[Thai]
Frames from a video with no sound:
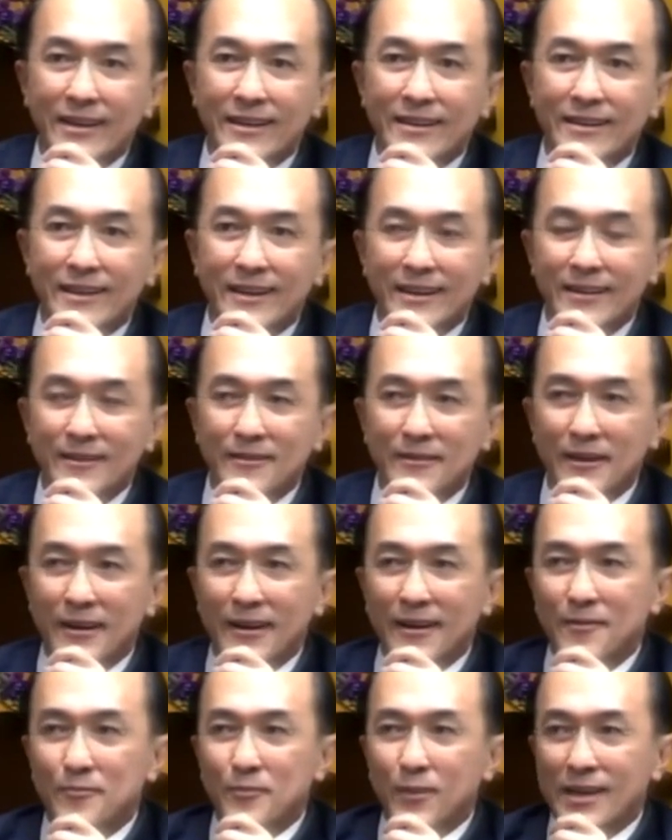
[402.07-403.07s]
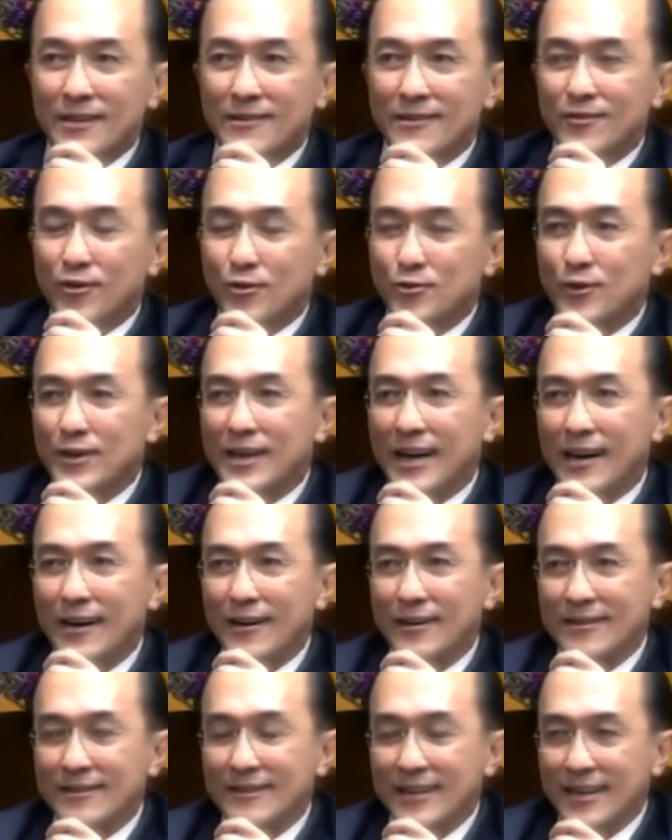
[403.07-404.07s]
เรื่อย ๆเหมือนยกตัวอย่าง
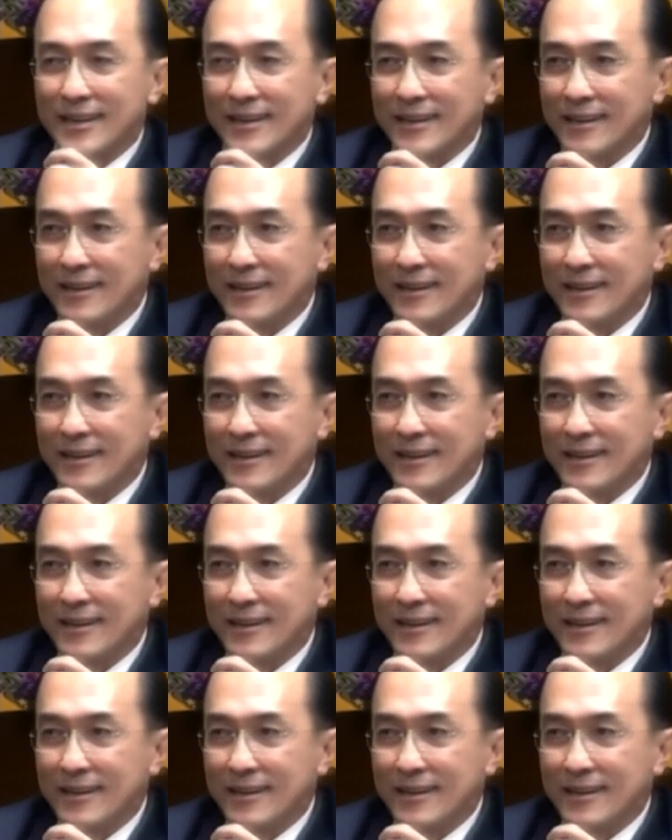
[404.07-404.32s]
ที่